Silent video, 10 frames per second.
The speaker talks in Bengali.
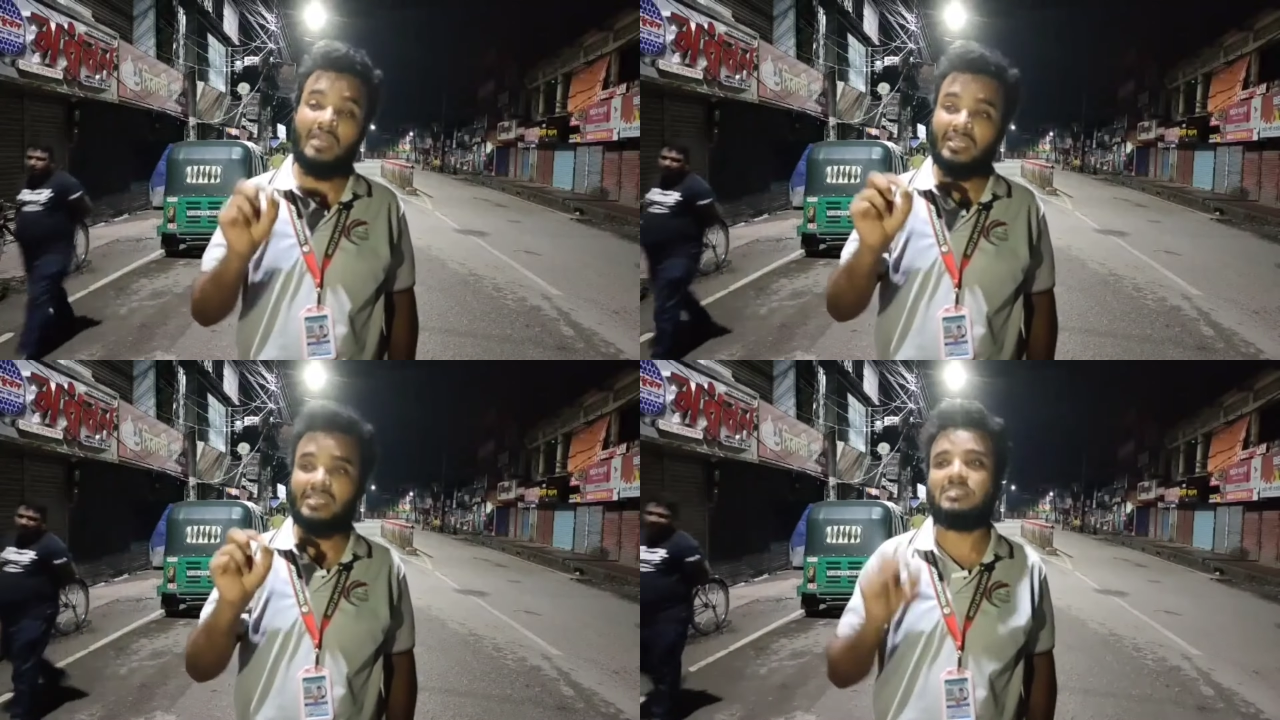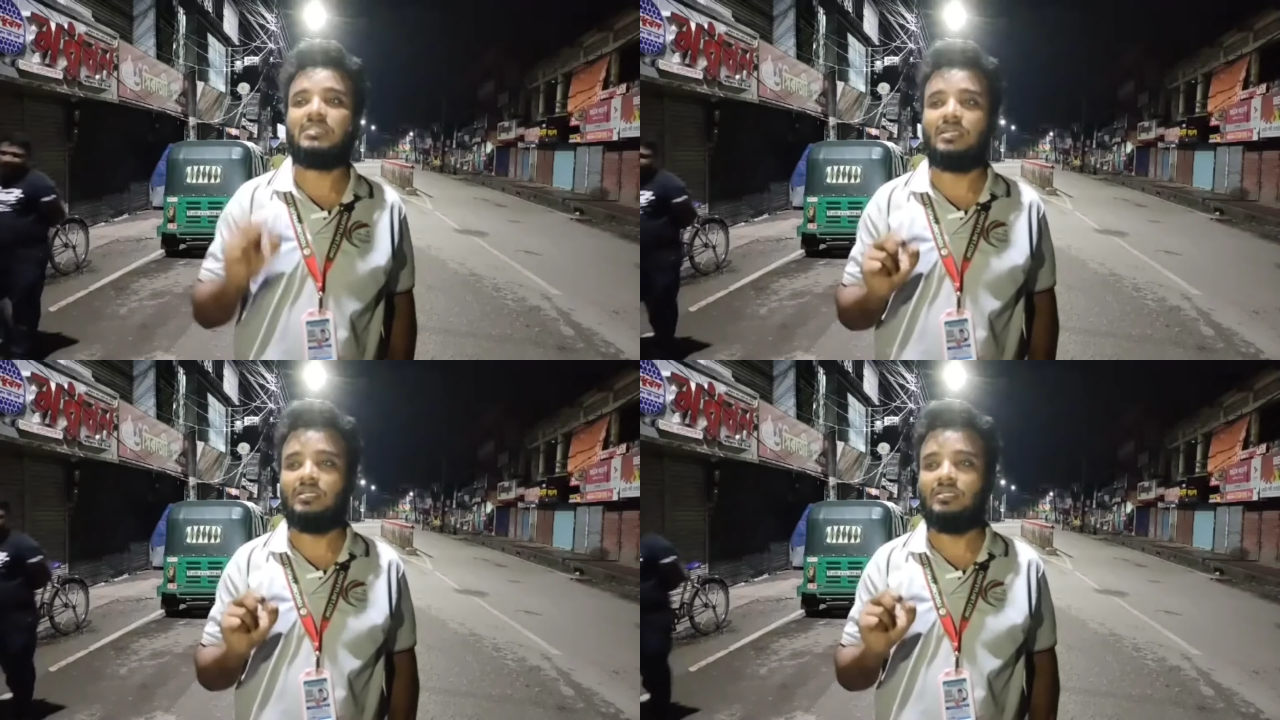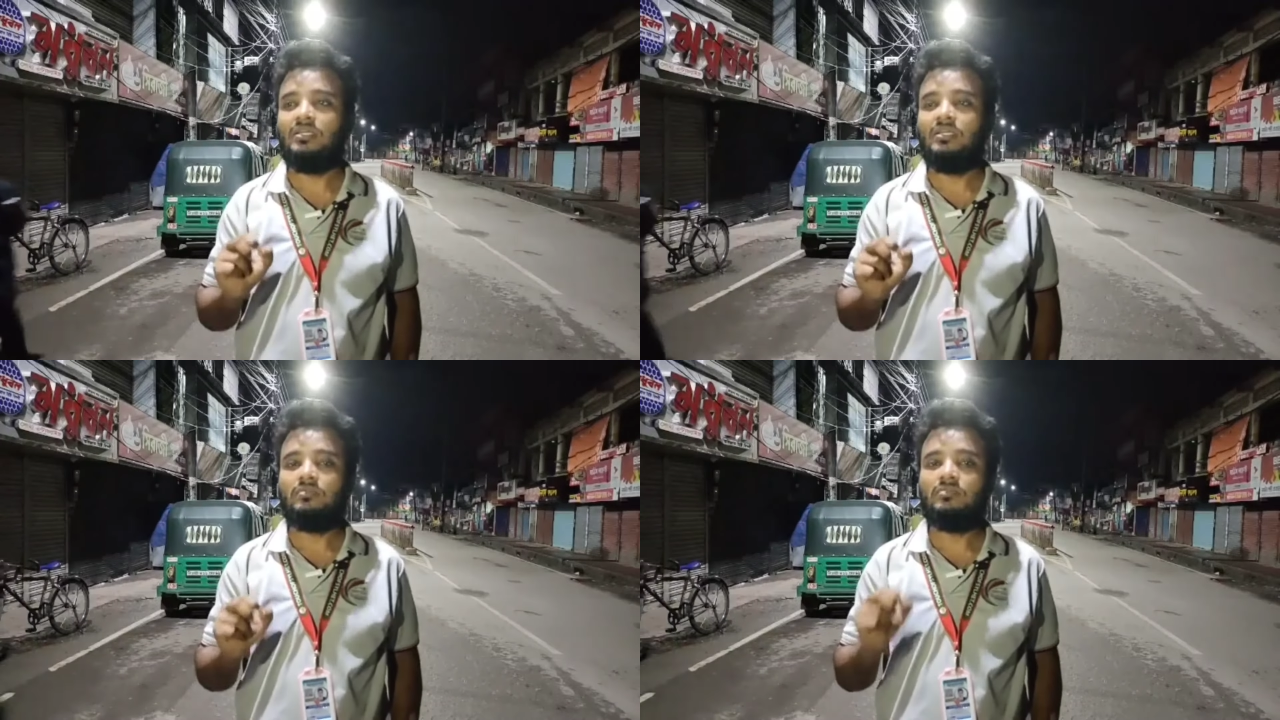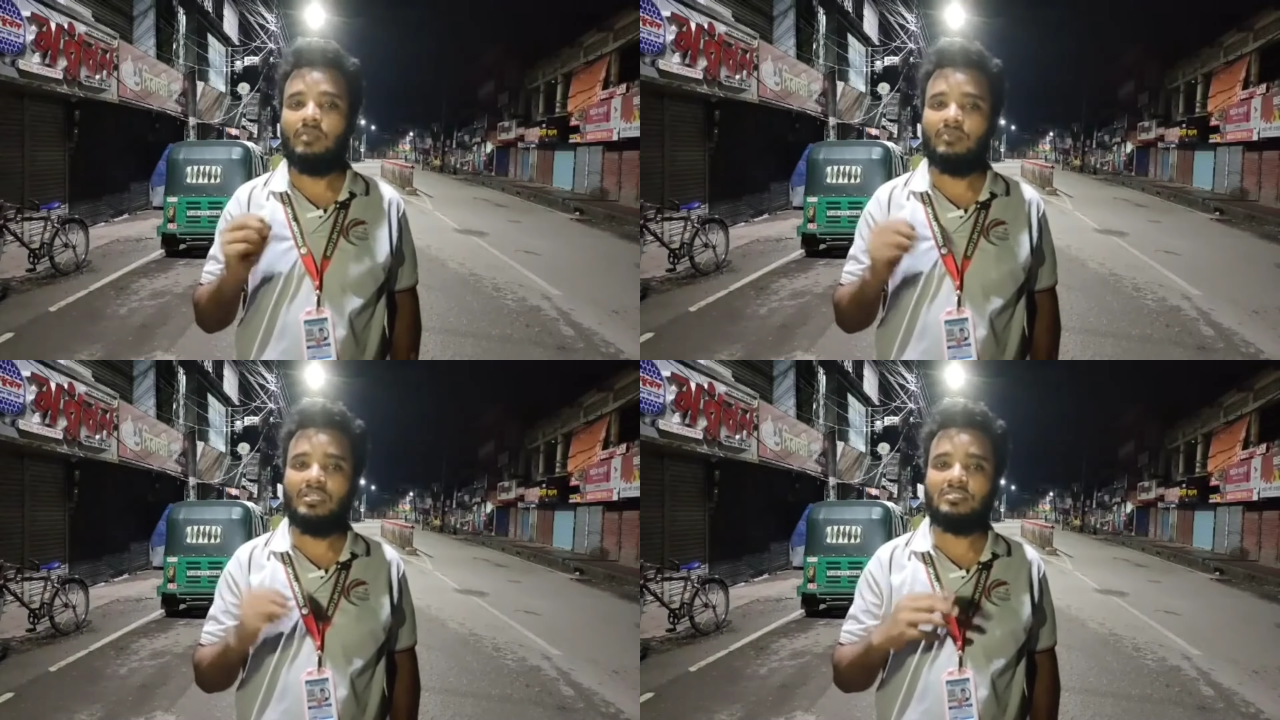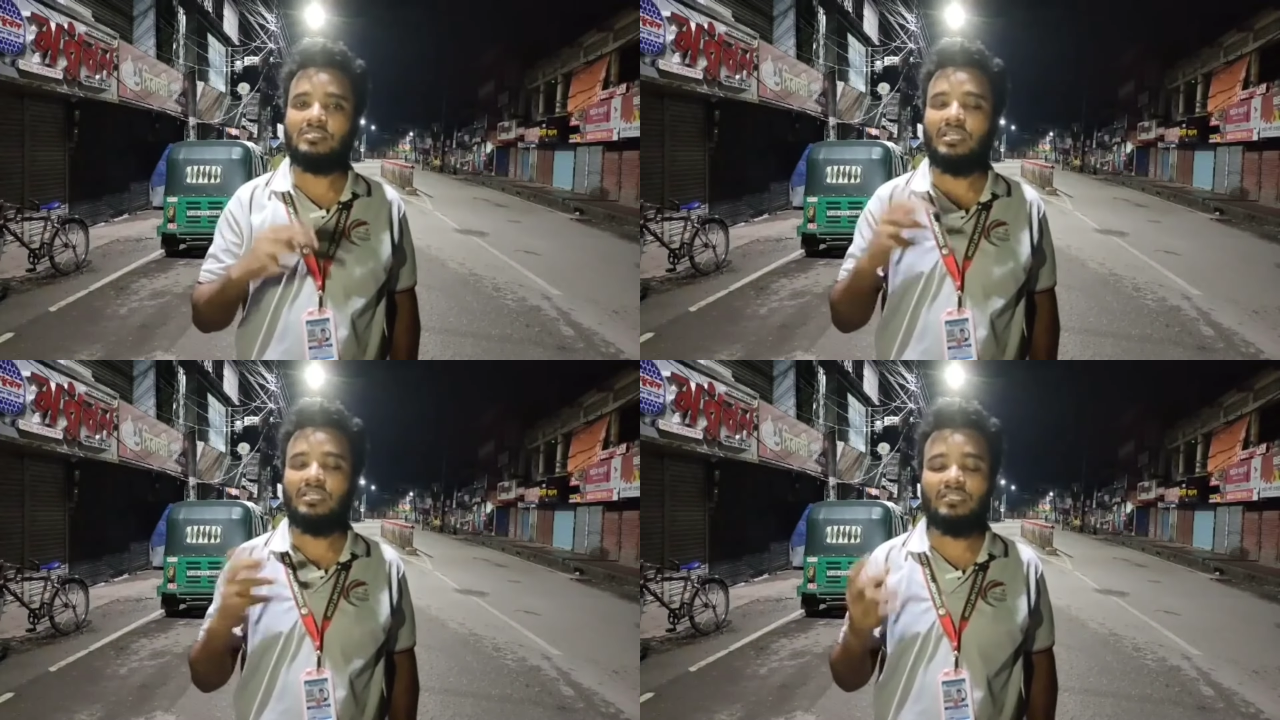মায়ের কাছে থাকা তো আমরা
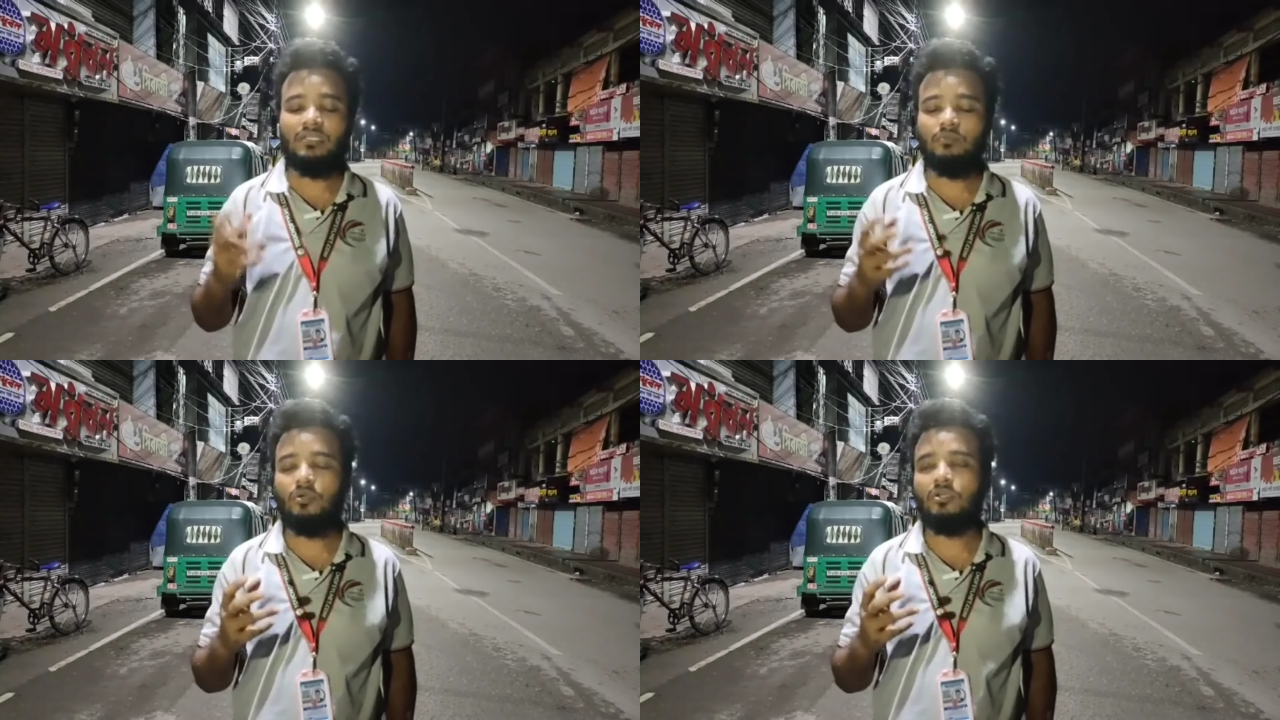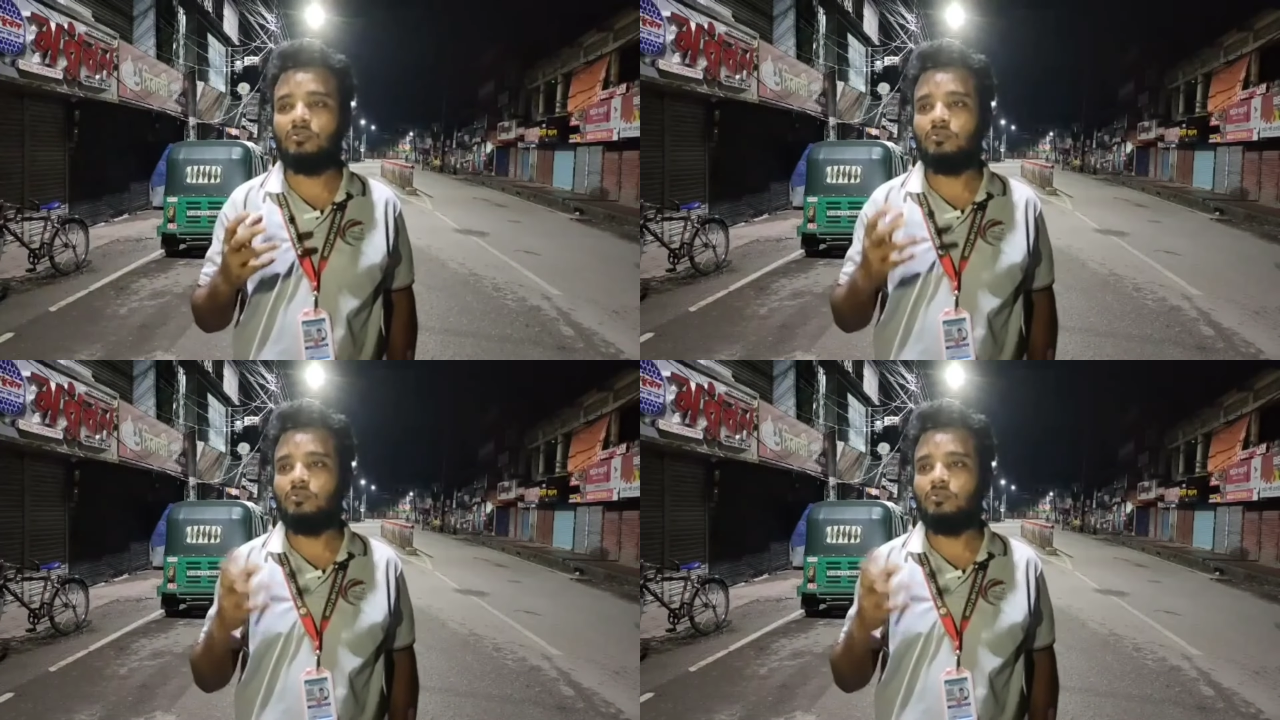সারা দিন ভর